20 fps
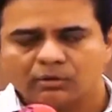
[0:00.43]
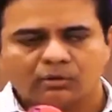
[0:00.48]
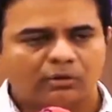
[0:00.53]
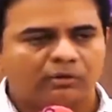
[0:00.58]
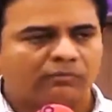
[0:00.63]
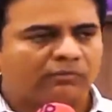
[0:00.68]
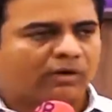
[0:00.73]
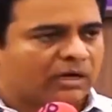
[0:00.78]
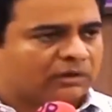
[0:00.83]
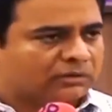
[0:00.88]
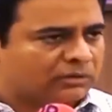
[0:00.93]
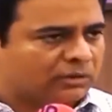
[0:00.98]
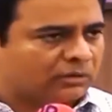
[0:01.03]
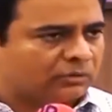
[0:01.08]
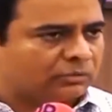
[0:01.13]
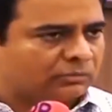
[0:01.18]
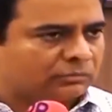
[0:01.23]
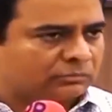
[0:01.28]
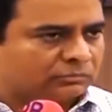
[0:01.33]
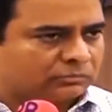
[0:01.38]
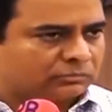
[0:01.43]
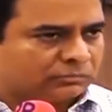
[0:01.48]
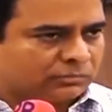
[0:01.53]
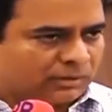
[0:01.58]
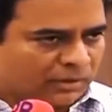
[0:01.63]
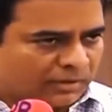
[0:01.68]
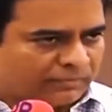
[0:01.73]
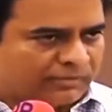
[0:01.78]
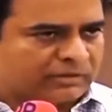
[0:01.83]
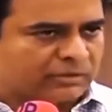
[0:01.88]
కొన్ని కొన్ని వార్తలు
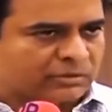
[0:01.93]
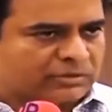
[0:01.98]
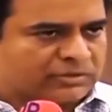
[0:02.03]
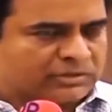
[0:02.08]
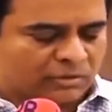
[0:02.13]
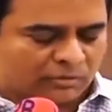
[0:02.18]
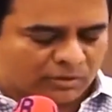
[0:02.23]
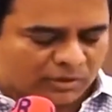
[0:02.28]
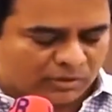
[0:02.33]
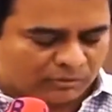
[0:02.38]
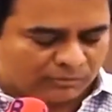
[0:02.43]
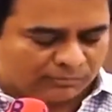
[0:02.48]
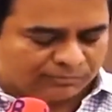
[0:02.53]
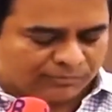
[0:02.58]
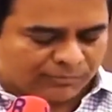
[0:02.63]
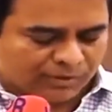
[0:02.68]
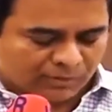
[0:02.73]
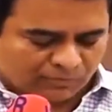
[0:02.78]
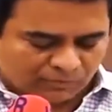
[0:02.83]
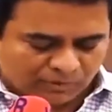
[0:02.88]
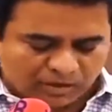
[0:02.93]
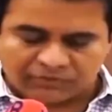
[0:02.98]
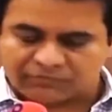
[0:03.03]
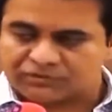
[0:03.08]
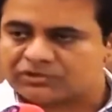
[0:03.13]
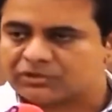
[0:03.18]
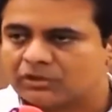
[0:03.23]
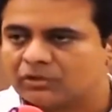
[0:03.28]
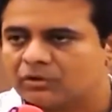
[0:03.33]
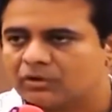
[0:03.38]
ఏవైతే వస్తూ ఉన్నాయో వాటి
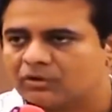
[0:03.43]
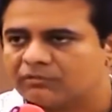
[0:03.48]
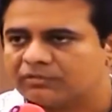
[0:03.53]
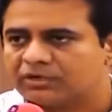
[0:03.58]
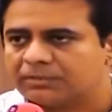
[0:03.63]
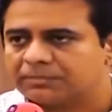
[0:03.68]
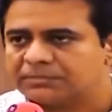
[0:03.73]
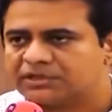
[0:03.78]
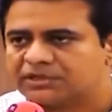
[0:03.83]
విషయంలో కూడా